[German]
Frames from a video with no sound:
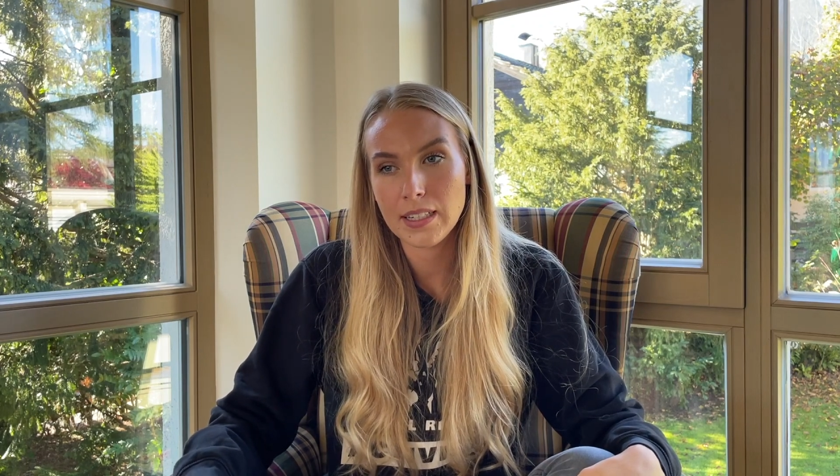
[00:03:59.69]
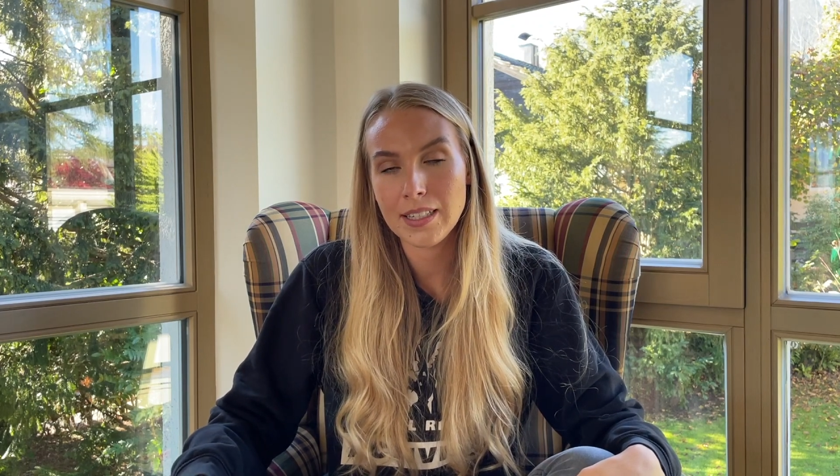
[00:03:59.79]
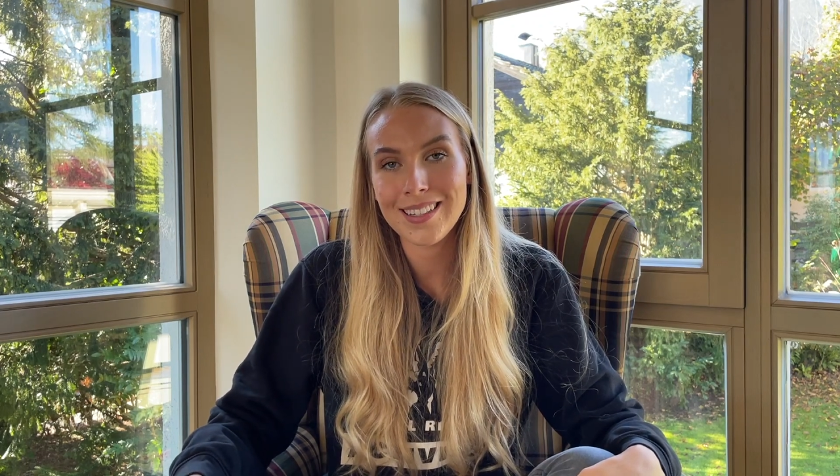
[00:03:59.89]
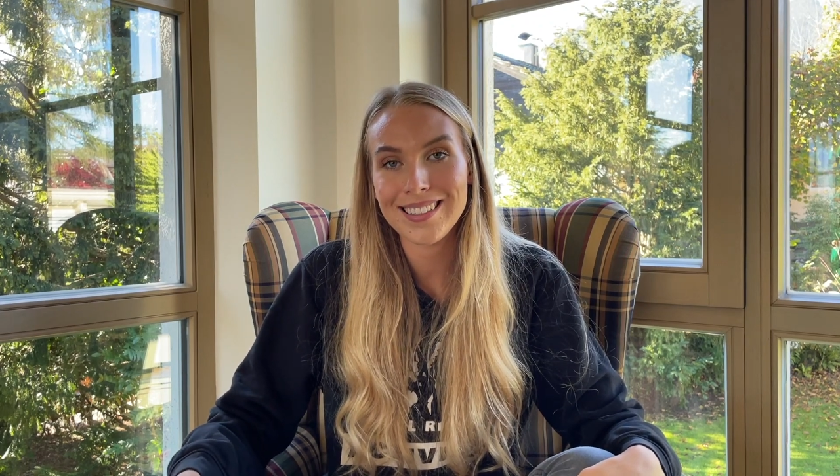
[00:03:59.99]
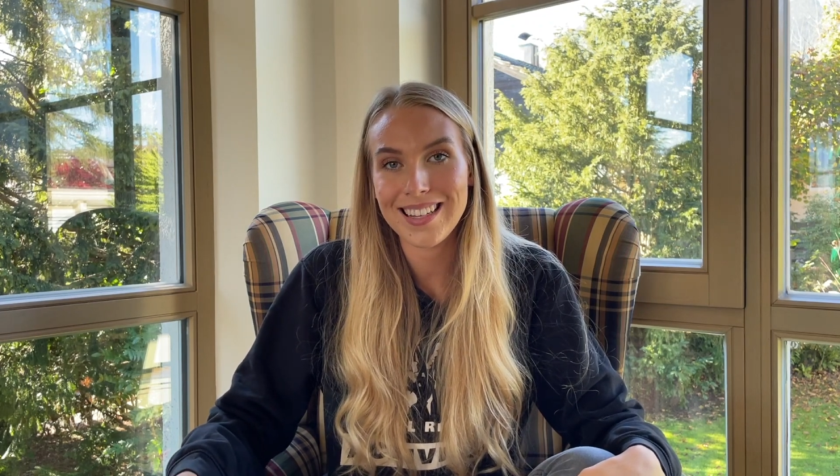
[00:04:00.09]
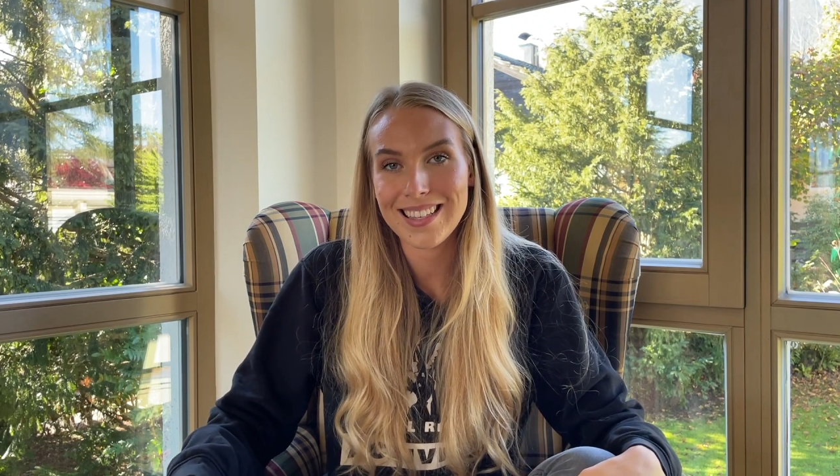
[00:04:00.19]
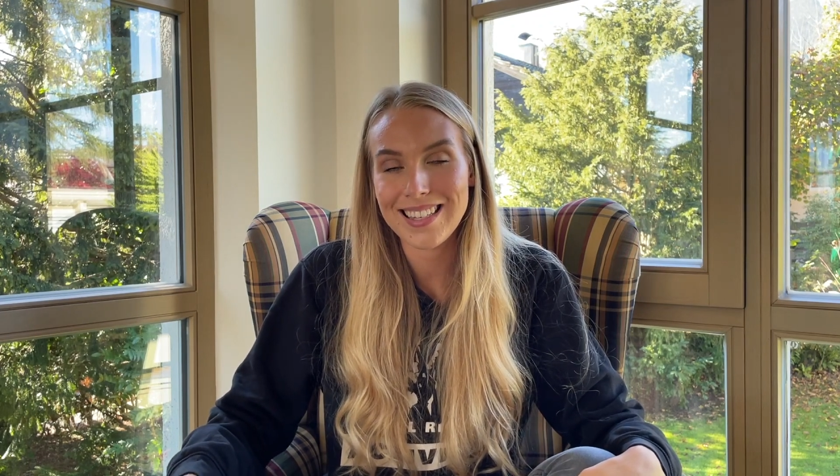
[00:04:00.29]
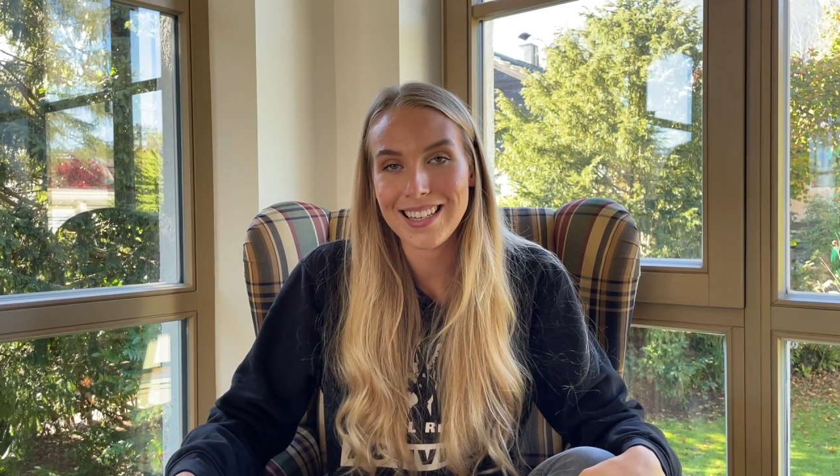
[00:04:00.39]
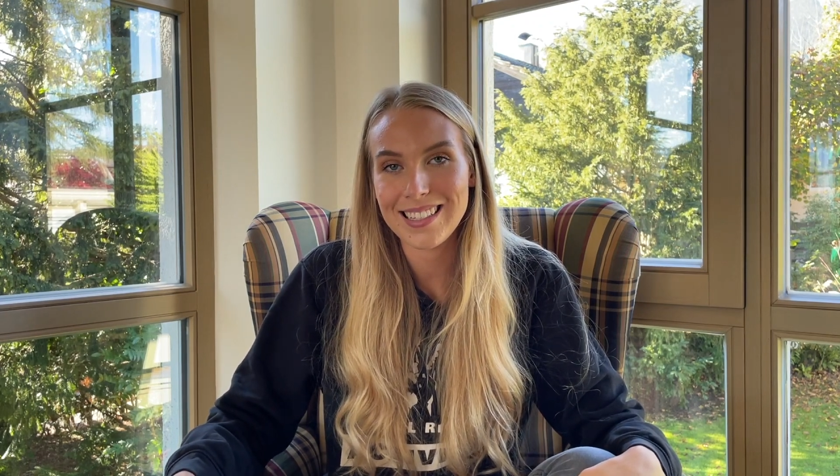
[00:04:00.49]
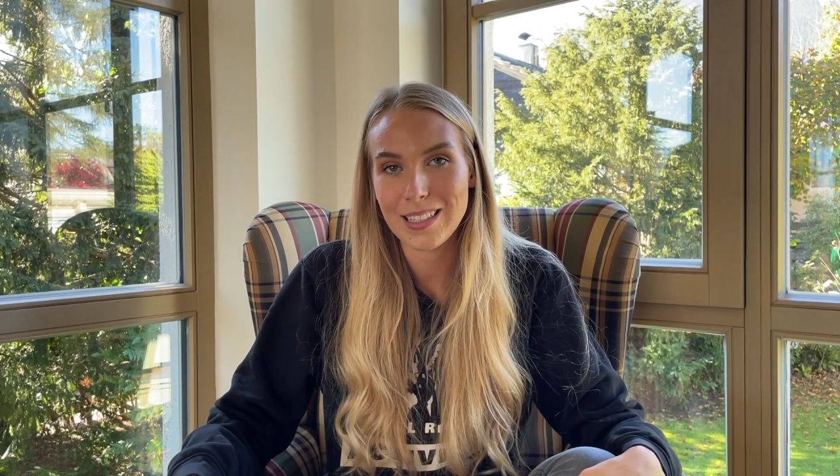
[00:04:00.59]
Tieren
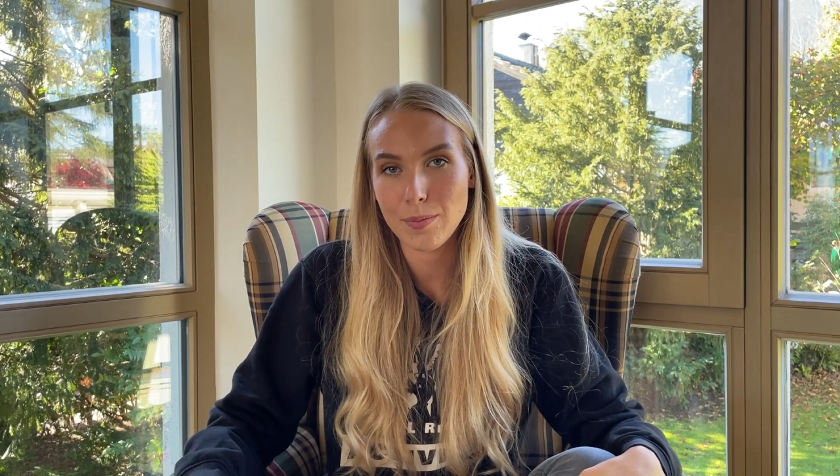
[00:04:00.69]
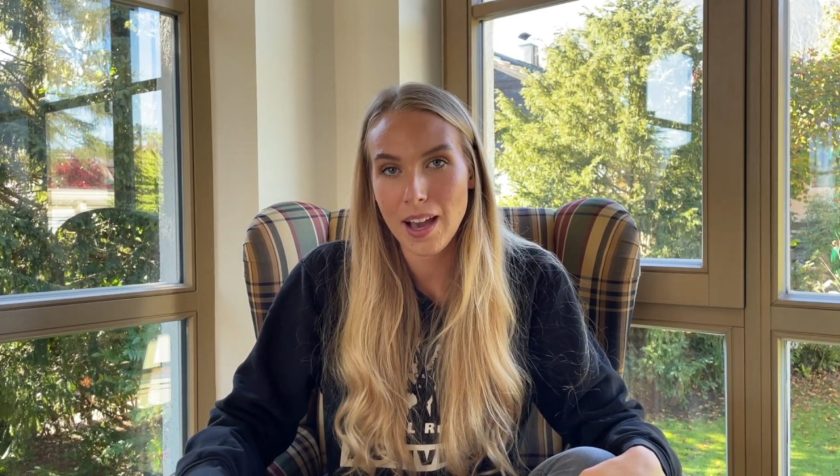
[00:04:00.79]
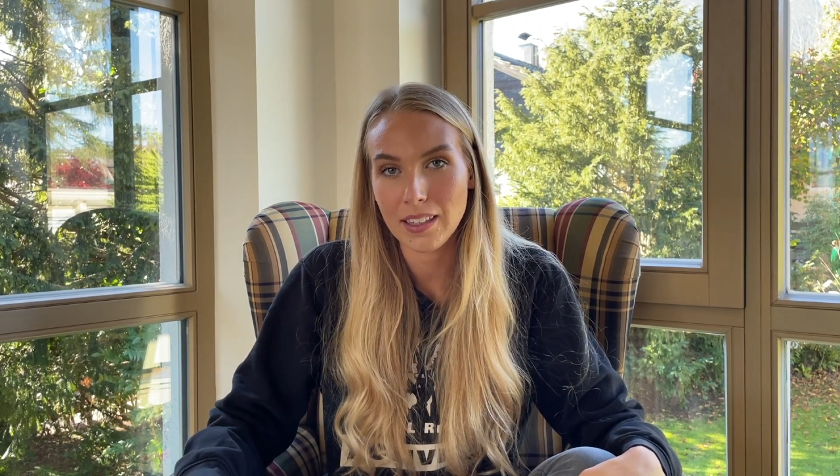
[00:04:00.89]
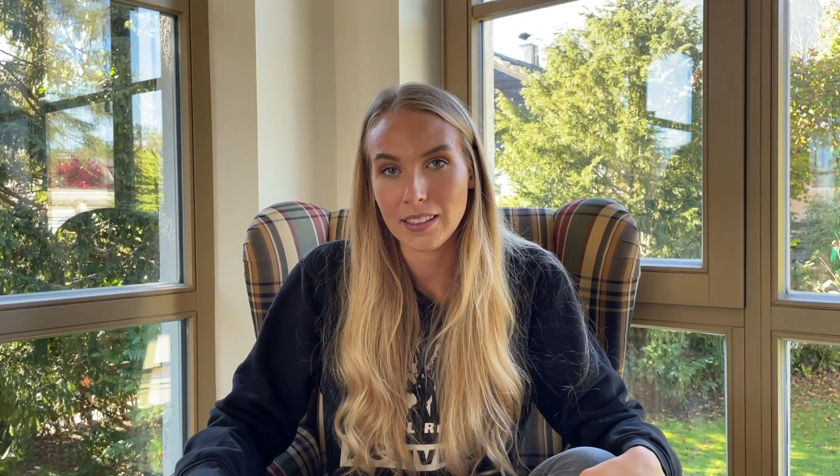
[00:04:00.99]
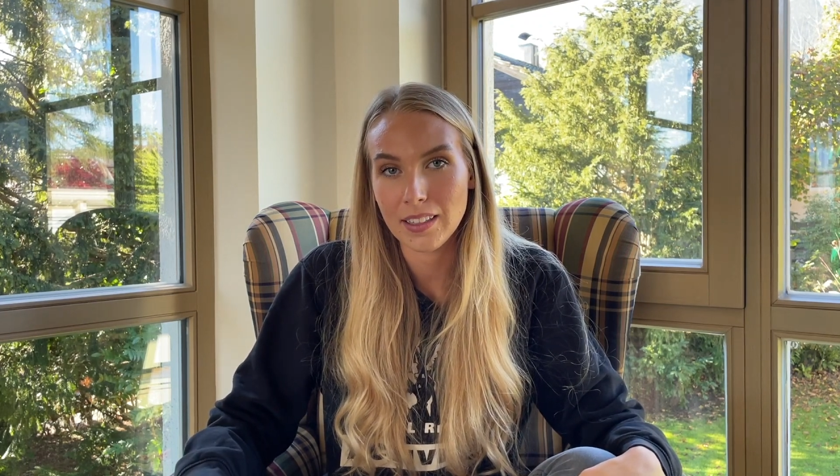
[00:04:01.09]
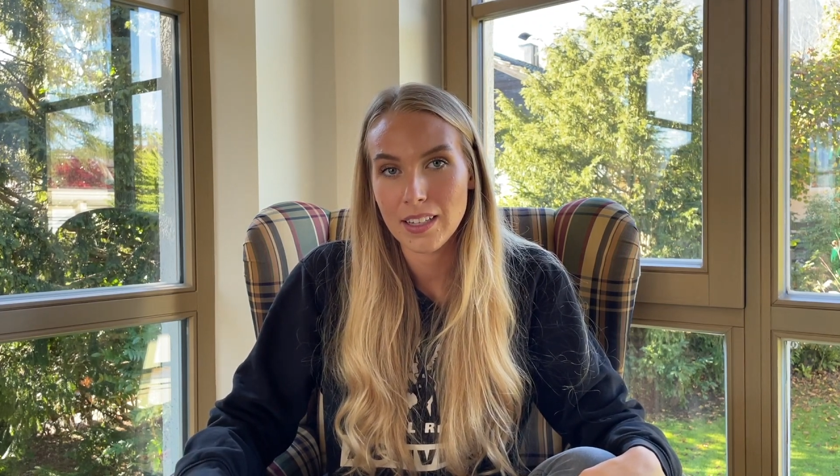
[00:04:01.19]
tatsächlich machen?